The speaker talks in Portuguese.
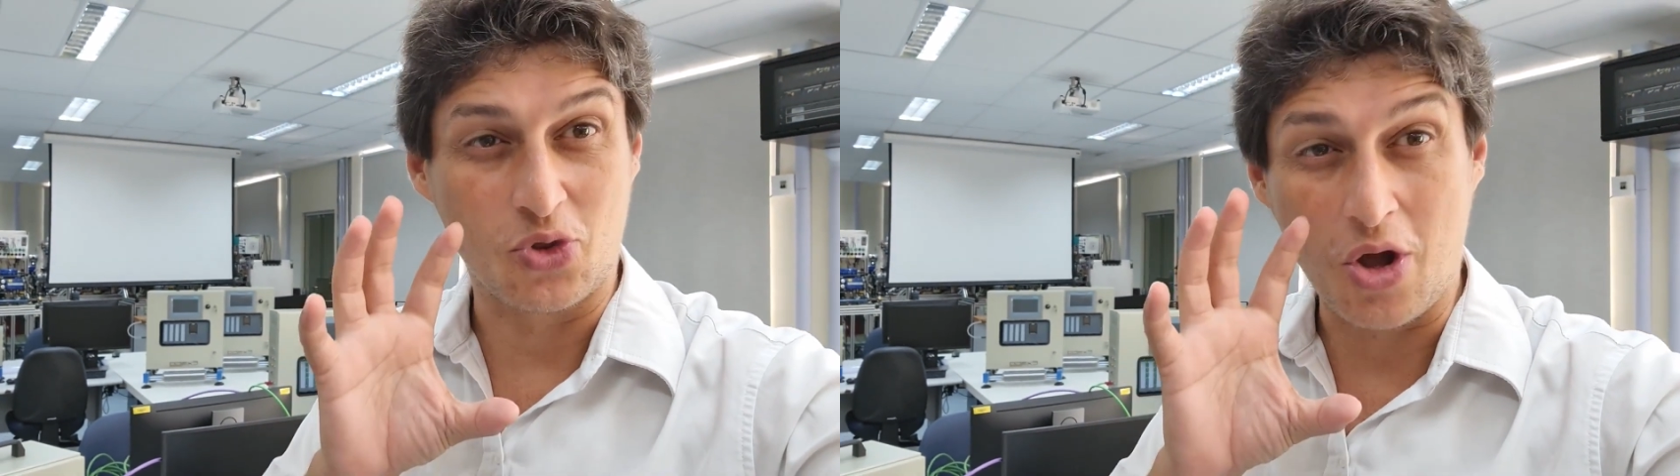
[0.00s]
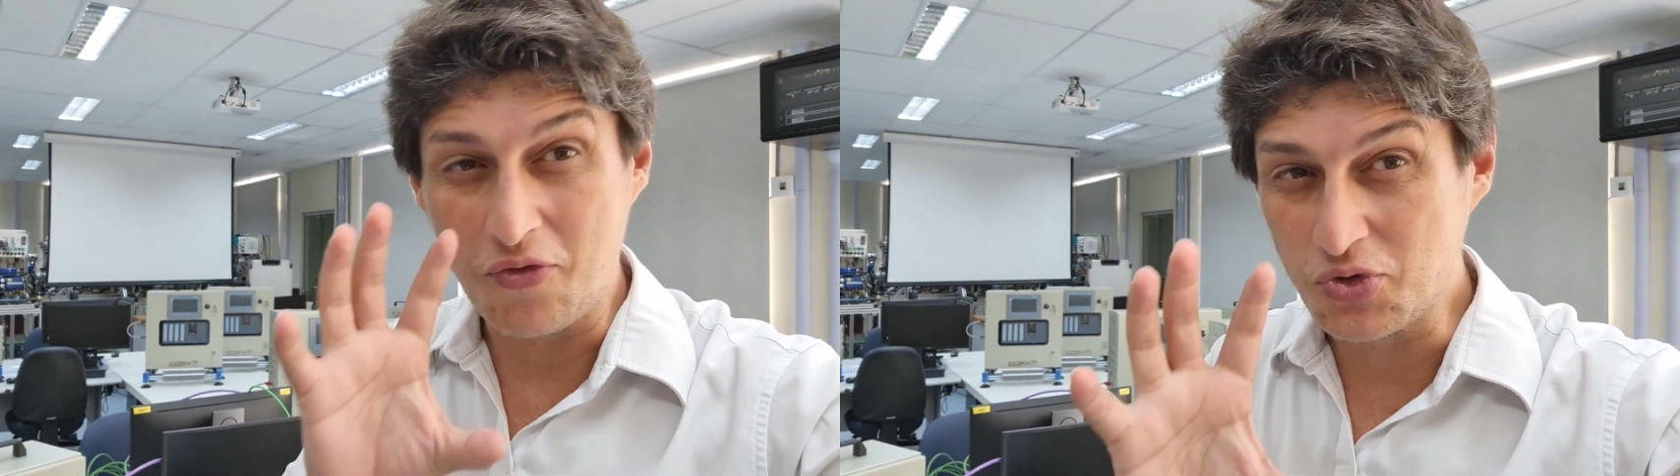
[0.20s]

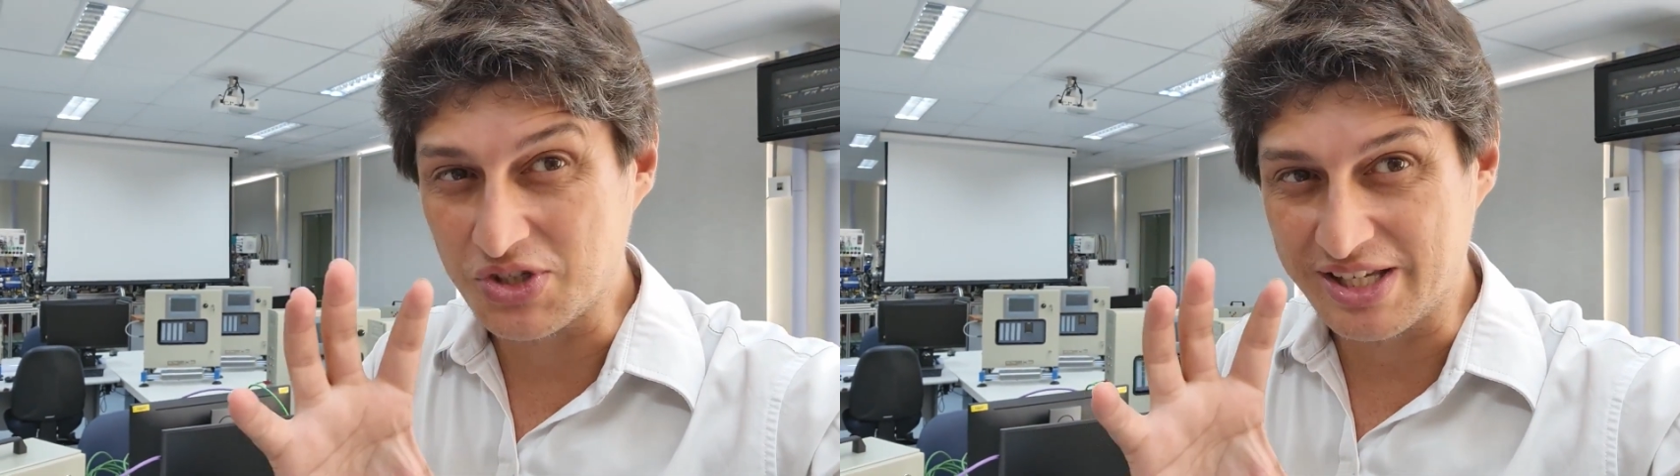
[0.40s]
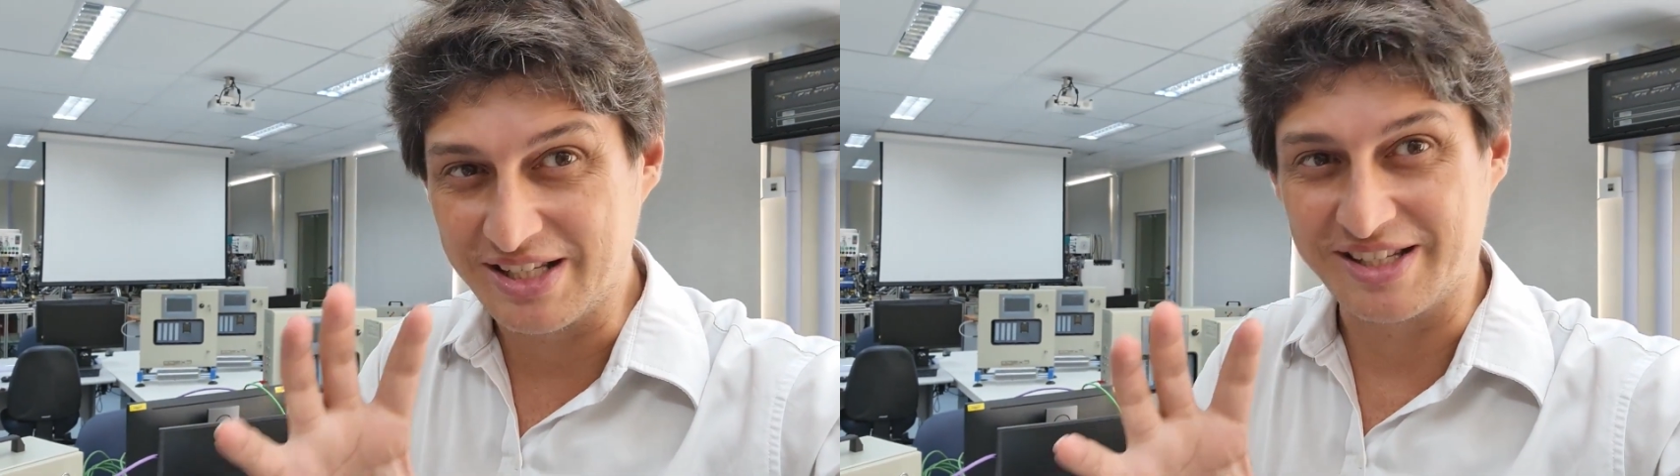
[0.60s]

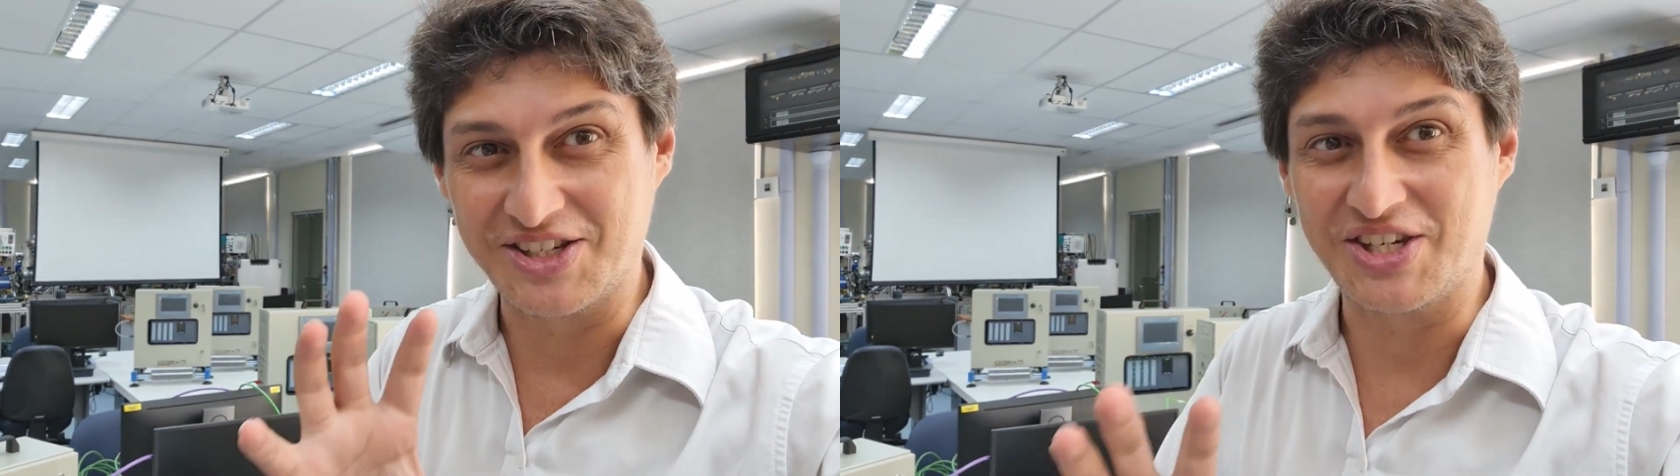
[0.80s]
novos kits que